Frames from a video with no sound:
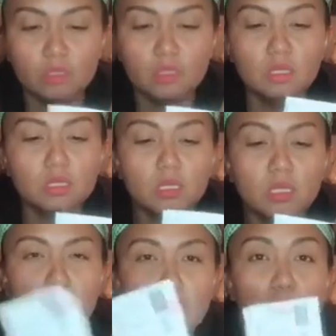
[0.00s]
Kaya
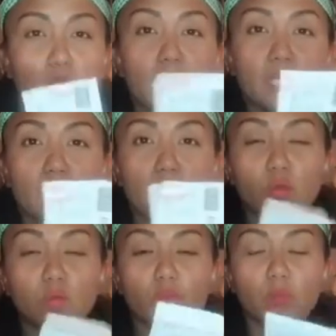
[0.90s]
lagi ako pumupunta
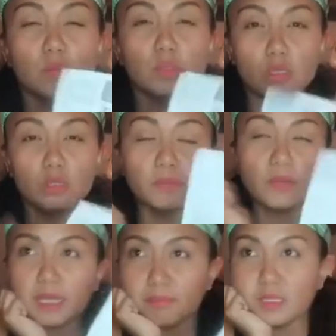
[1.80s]
noon pagka may
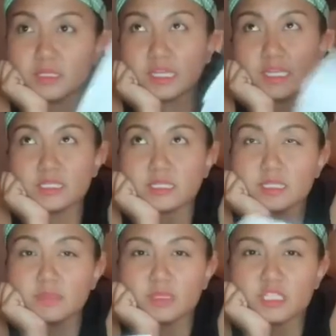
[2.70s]
sales. Kasi minsan,
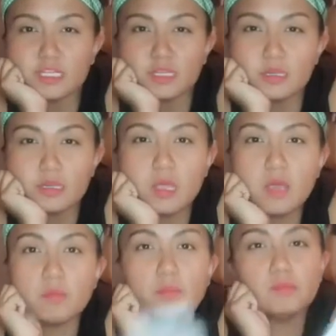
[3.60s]
pag pumunta
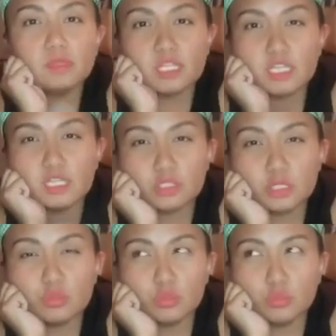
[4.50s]
rin ako sa Goodwill,
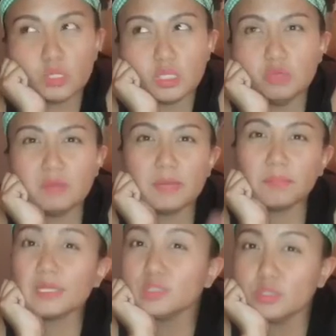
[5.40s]
yung mga presyo ng
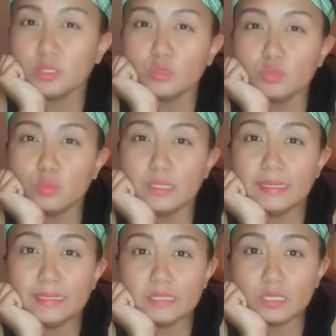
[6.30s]
Goodwill nila dito
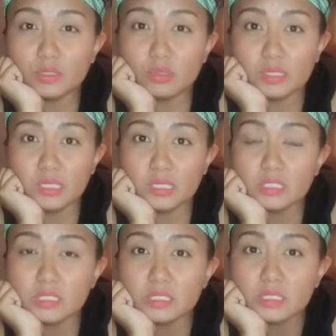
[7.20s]
is,
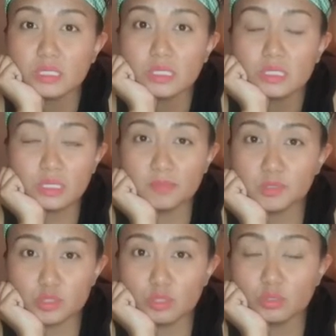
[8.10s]
thrift store
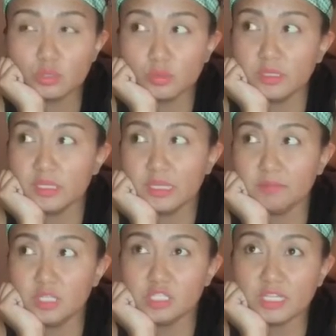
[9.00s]
Goodwill nila minsan
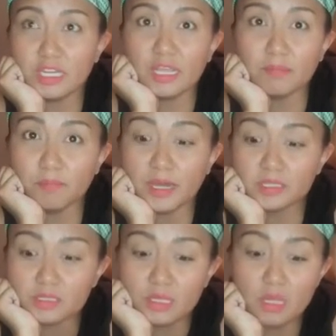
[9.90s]
8 bucks.
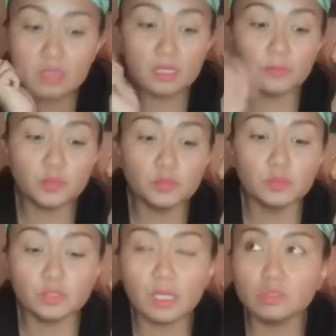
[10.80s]
Tapos pumunta ako sa
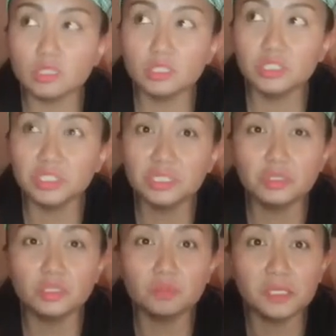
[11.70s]
Children's Place,
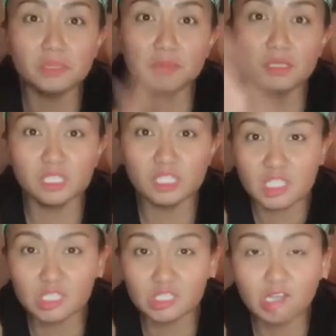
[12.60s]
may tig $6 at